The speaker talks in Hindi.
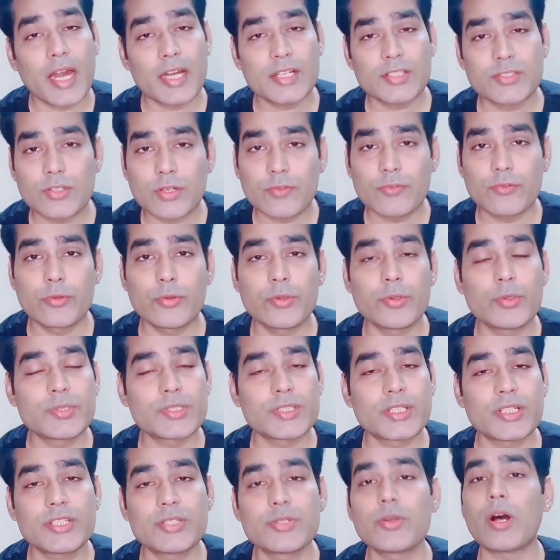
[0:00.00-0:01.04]
हेड्स ऑफ टू यू
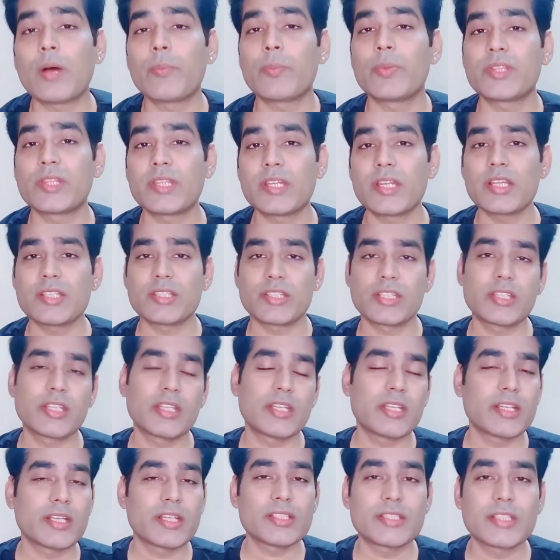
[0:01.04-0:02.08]
सर जो आप इतने अच्छे
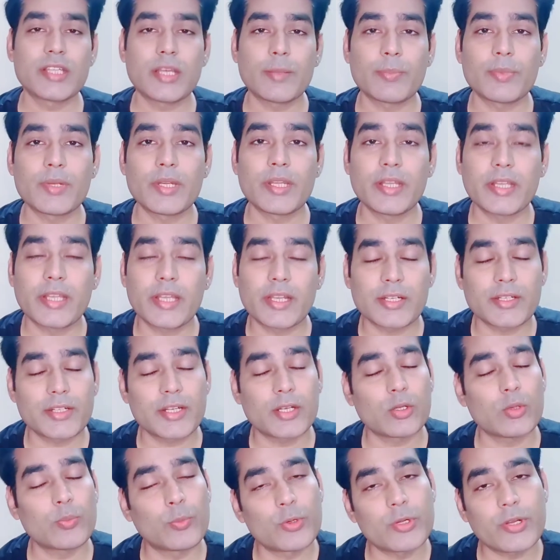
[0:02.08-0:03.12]
तरीके से अपने कैरेक्टर
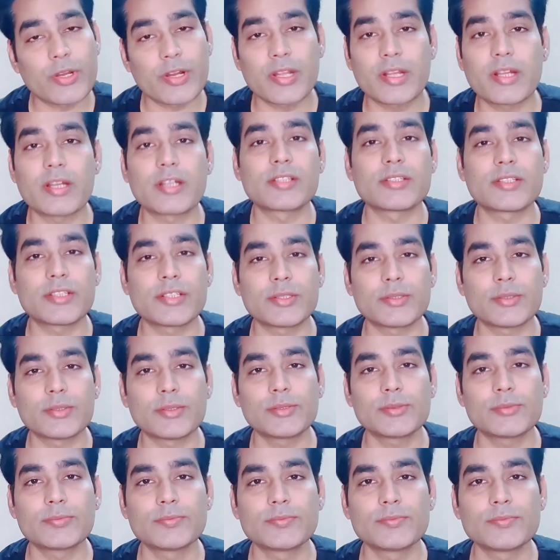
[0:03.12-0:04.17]
को पोर्ट्रे करते हो
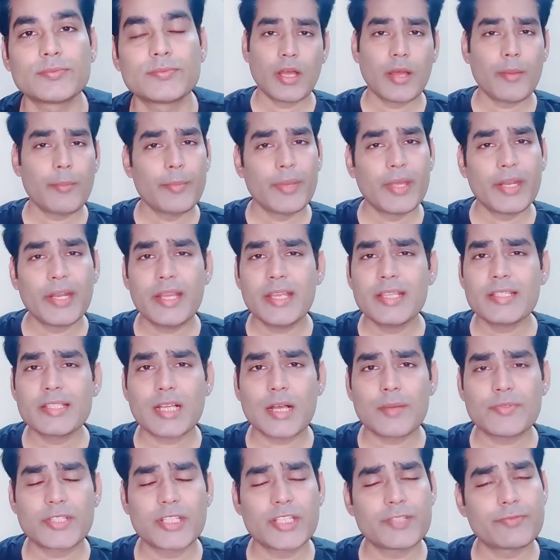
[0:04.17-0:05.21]
अब मेरे
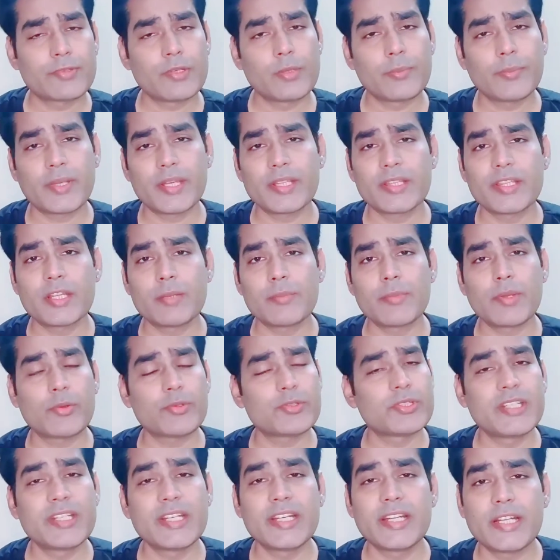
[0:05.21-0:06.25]
हिसाब से इस फिल्म के अंदर में कुछ
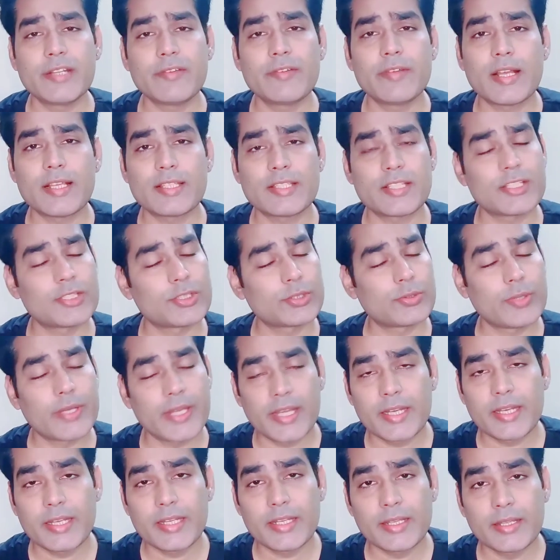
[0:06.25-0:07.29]
निगेटिव एसेस तो
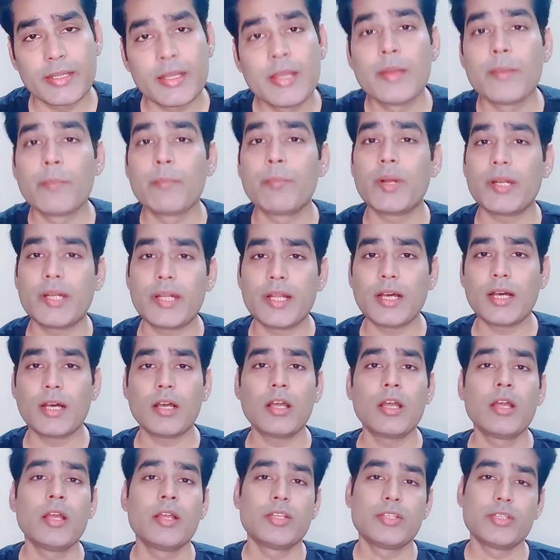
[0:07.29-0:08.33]
है नहीं बट हाँ
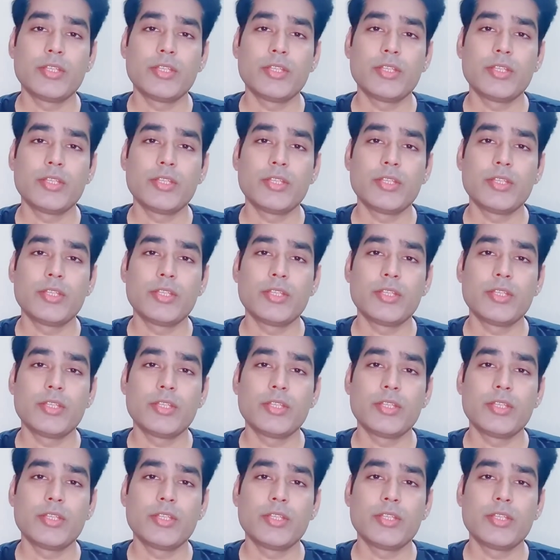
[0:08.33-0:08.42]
